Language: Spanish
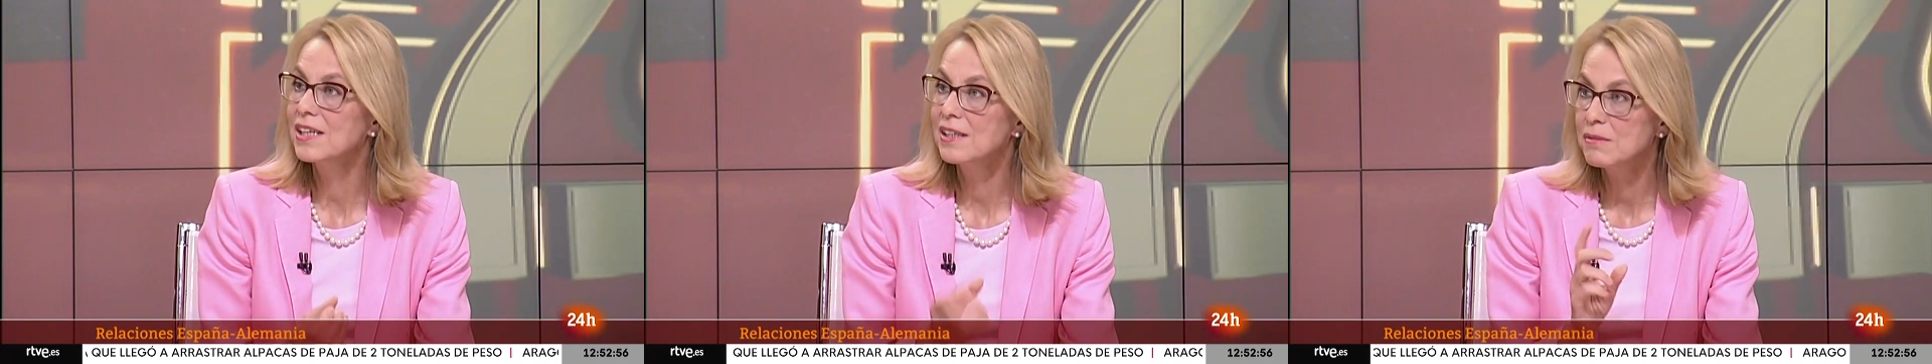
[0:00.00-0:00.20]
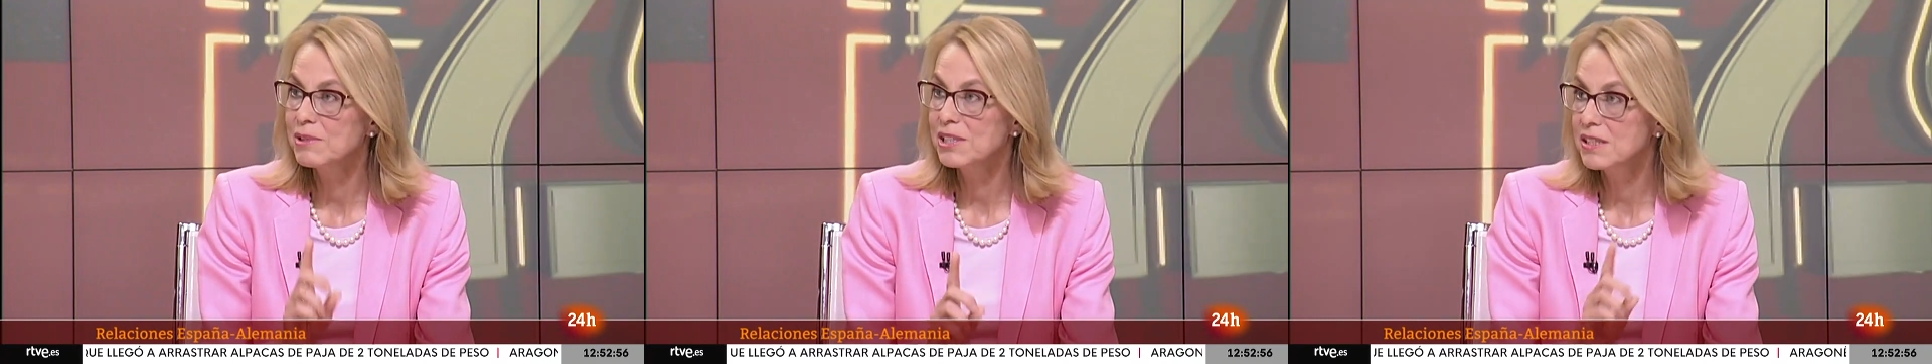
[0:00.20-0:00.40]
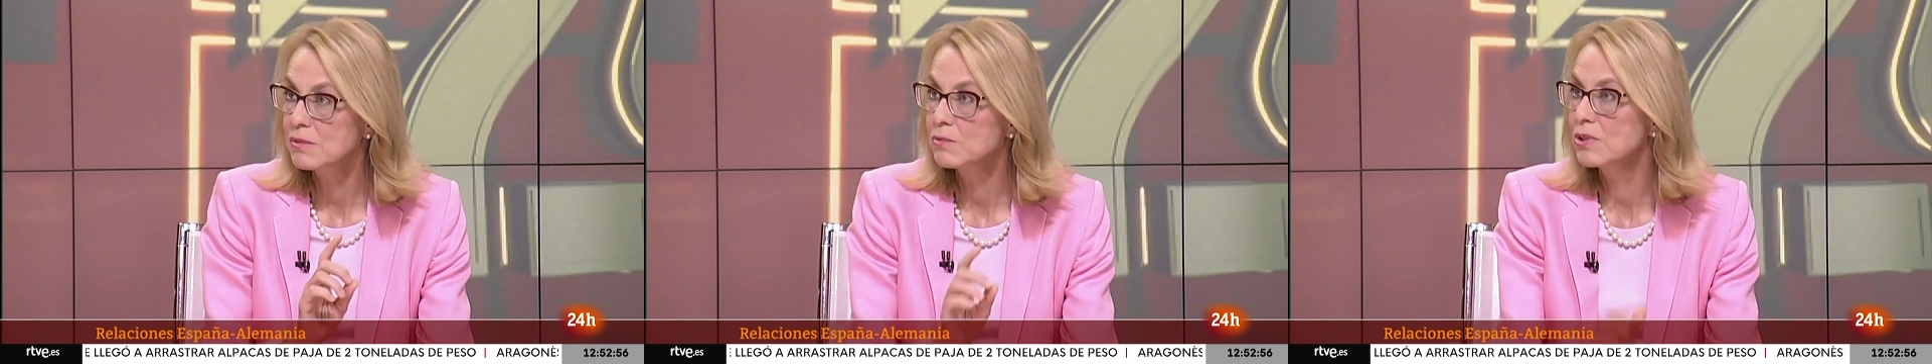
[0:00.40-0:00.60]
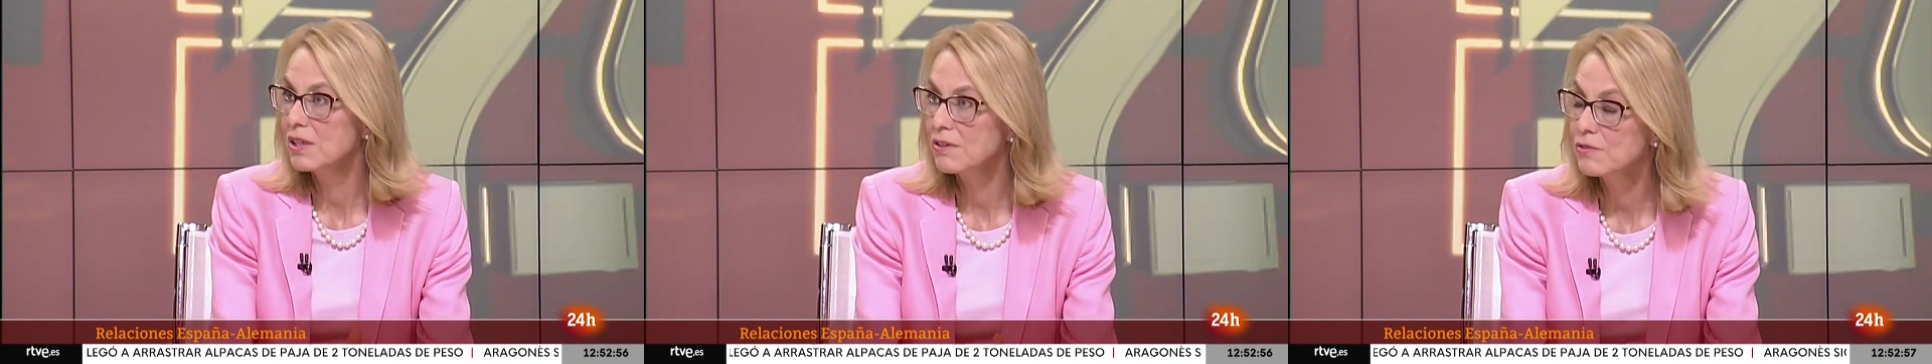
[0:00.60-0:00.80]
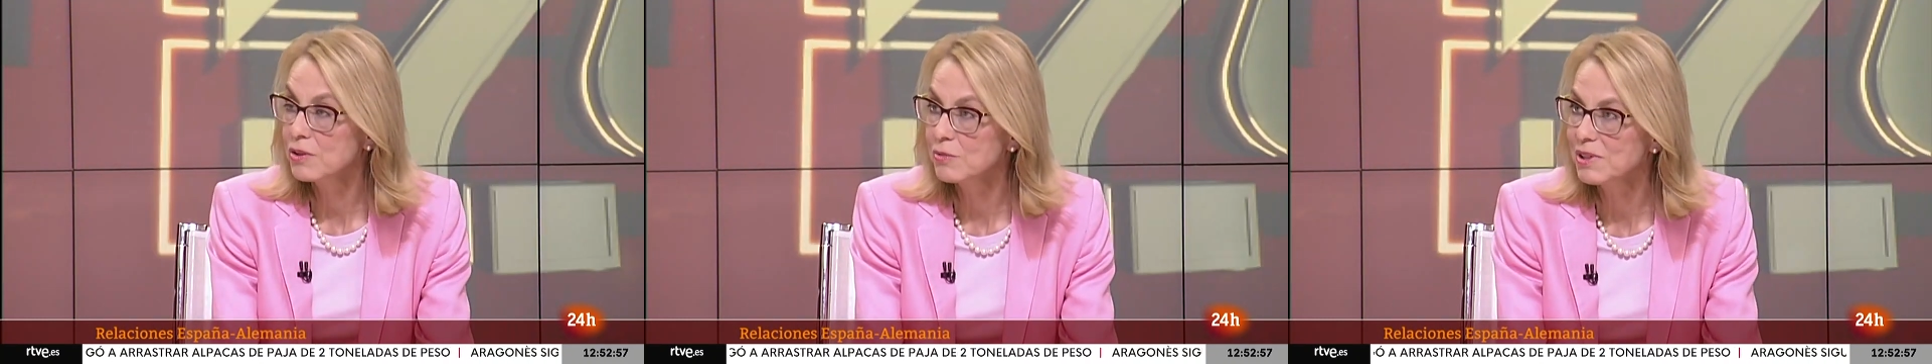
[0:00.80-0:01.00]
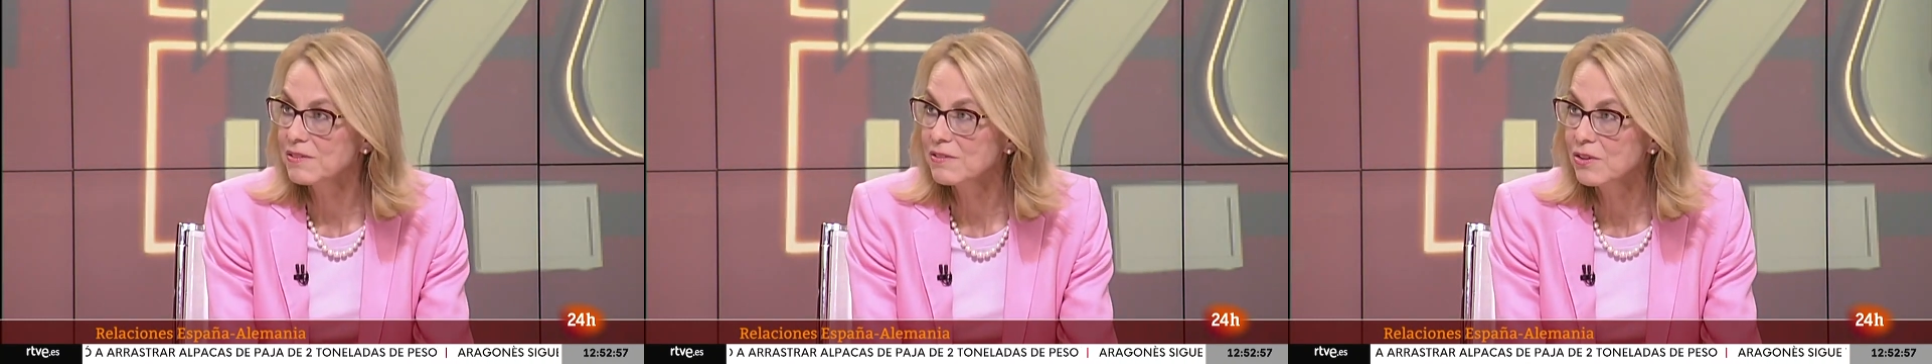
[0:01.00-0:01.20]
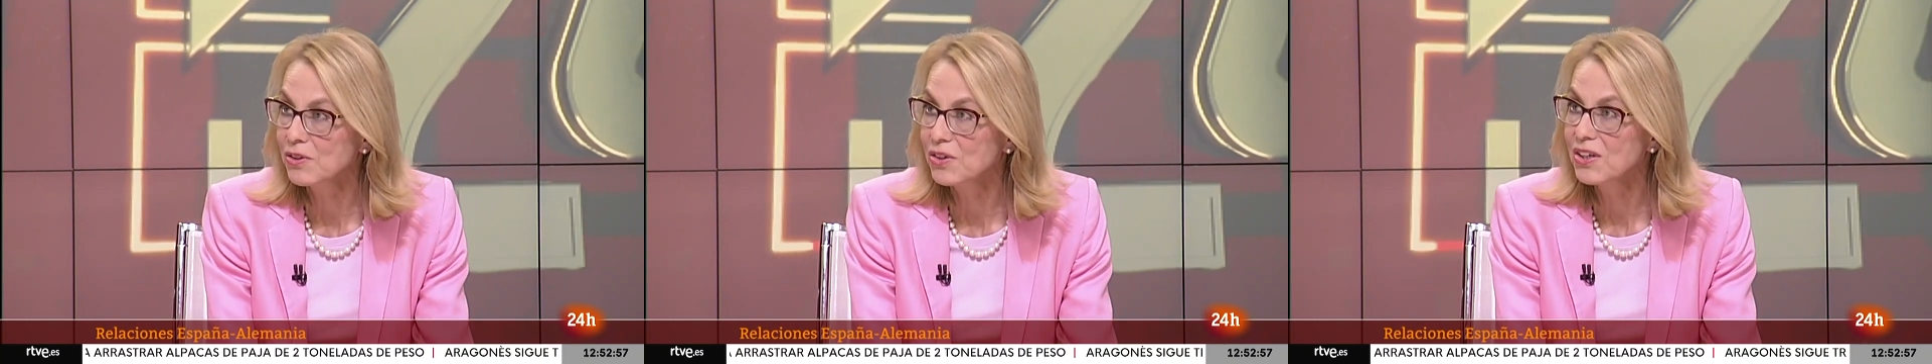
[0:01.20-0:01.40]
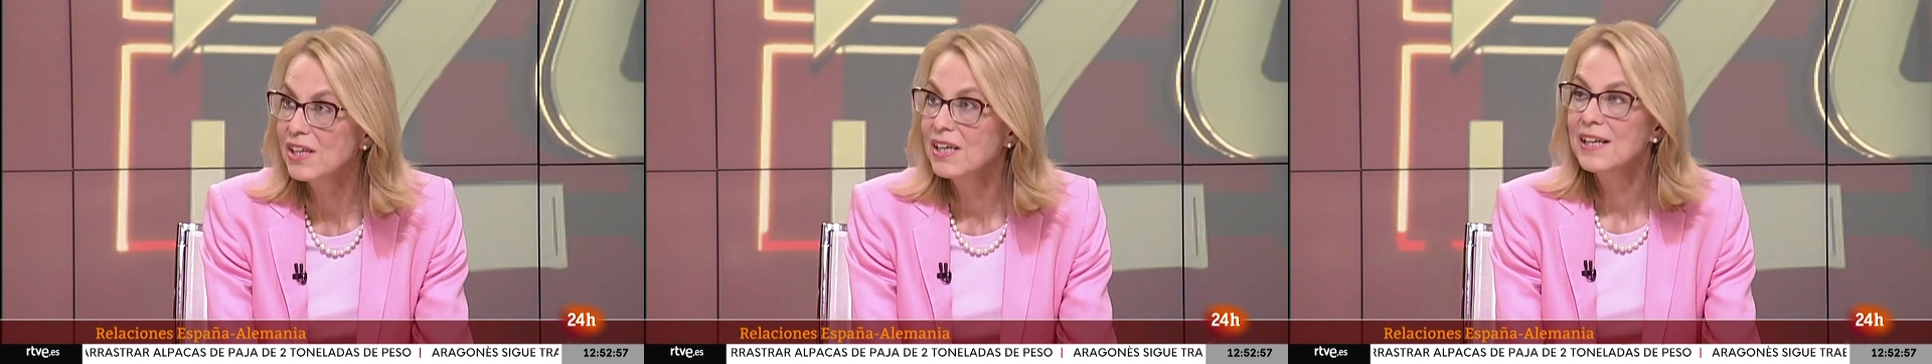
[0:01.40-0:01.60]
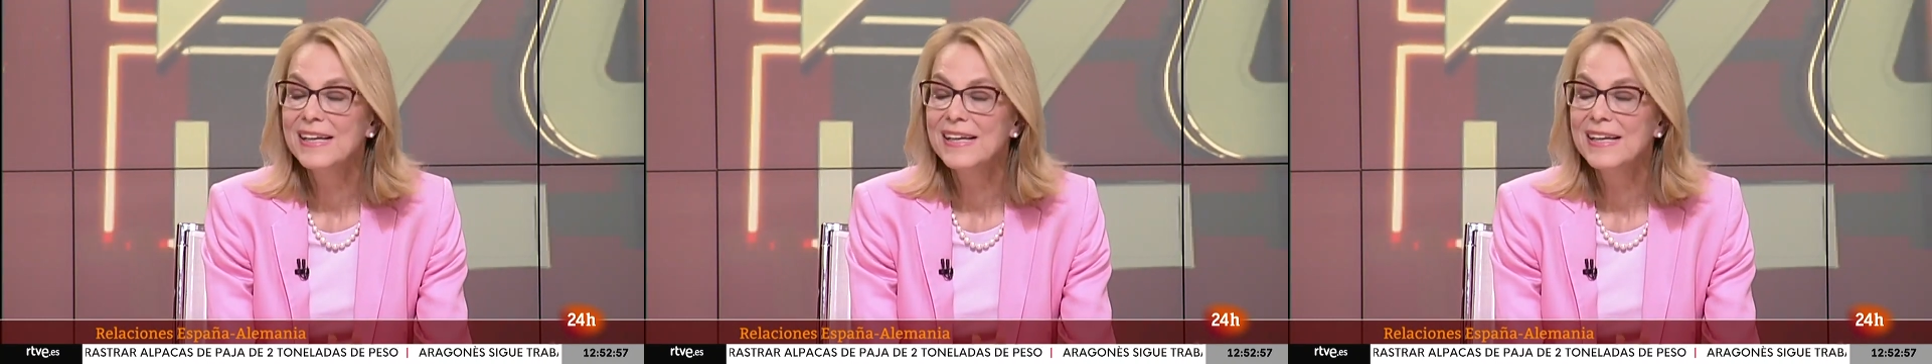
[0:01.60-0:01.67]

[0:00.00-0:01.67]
además de buena formación,